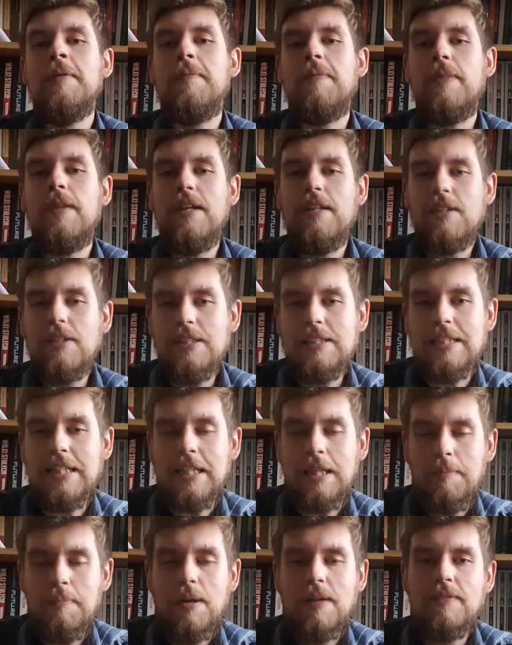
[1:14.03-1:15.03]
I to jest tak
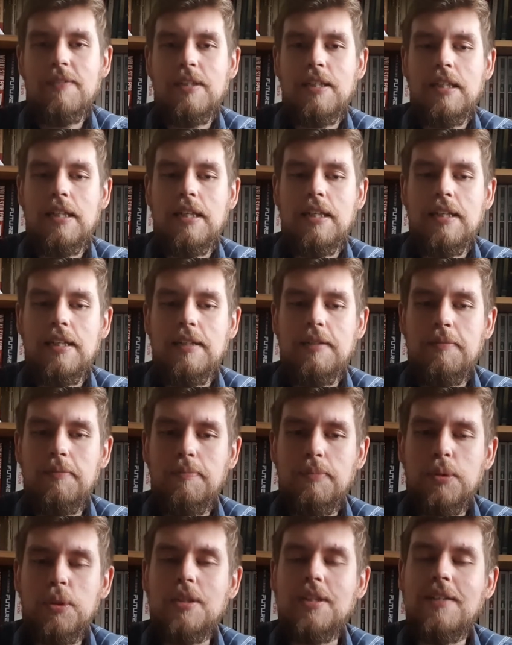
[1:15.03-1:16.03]
naprawdę
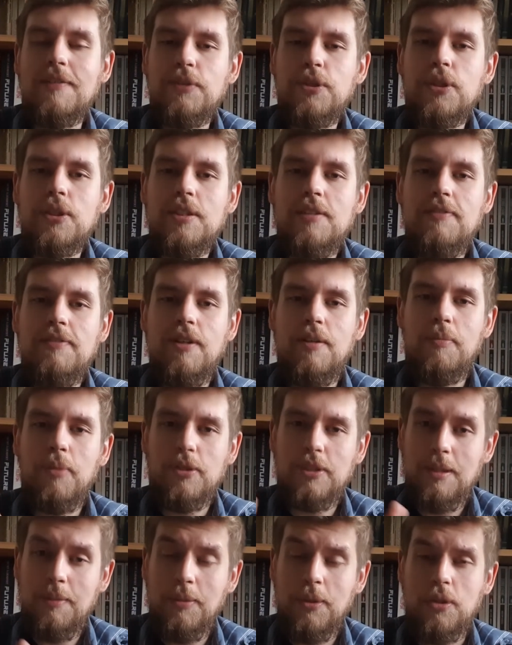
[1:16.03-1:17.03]
przede wszystkim film o
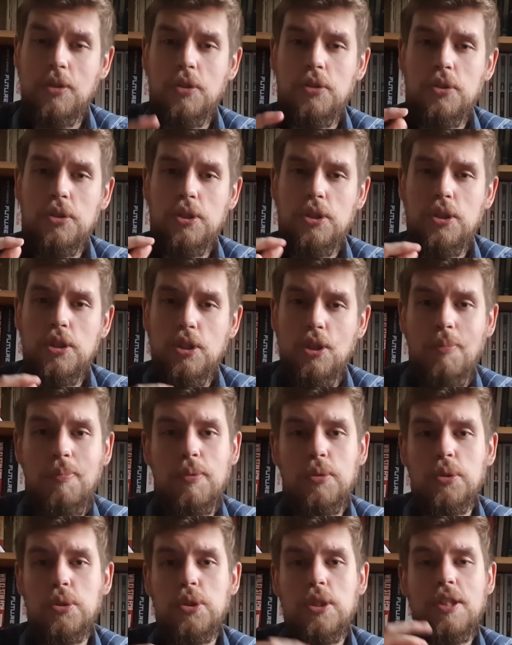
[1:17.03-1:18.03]
samotności i
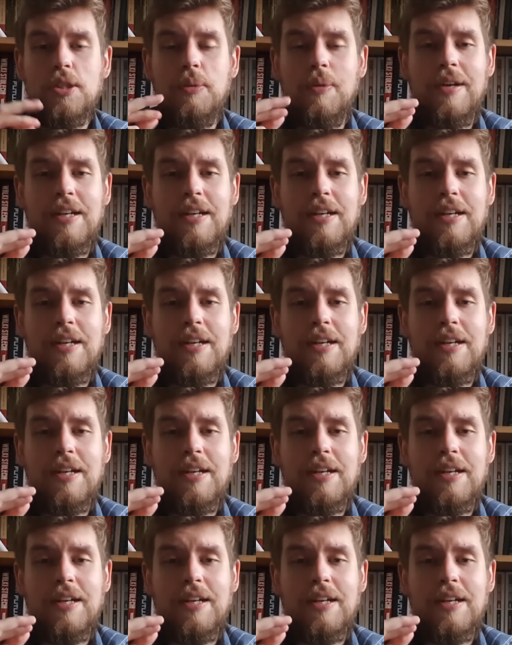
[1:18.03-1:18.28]
opuszczeniu,